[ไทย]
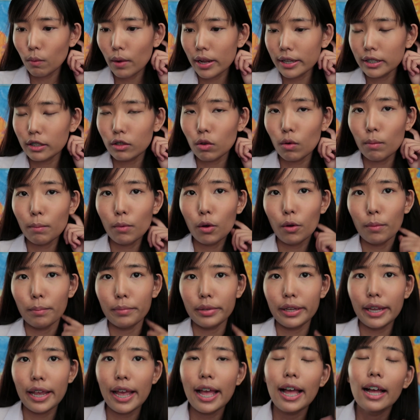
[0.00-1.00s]
ส่วนทรงผม
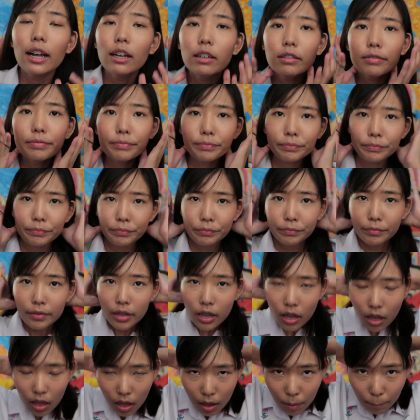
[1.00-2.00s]
เนี่ย
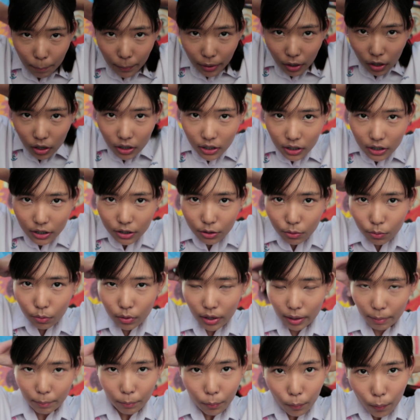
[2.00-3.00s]
มันก็ขึ้นอยู่
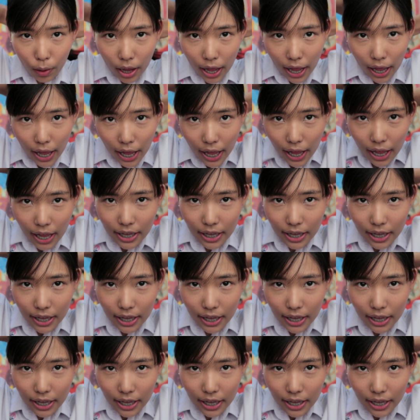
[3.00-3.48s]
กับว่า